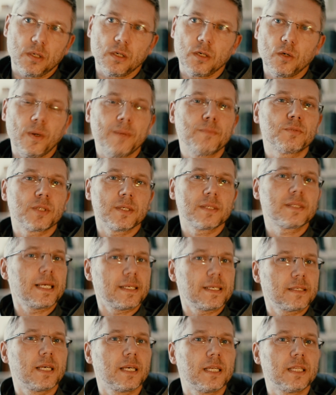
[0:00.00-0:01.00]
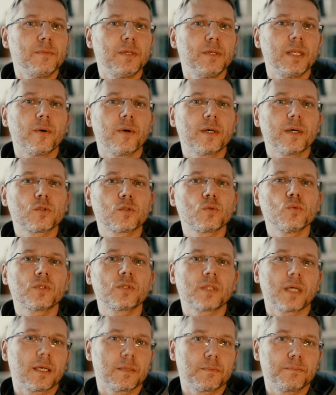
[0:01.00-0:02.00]
głębszy sens, kiedy minęła
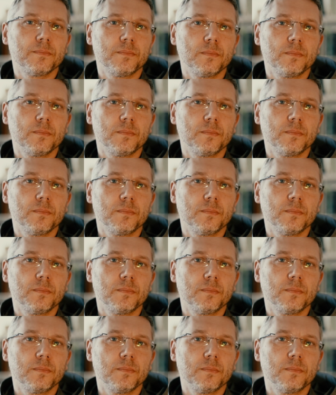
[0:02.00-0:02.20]
susza,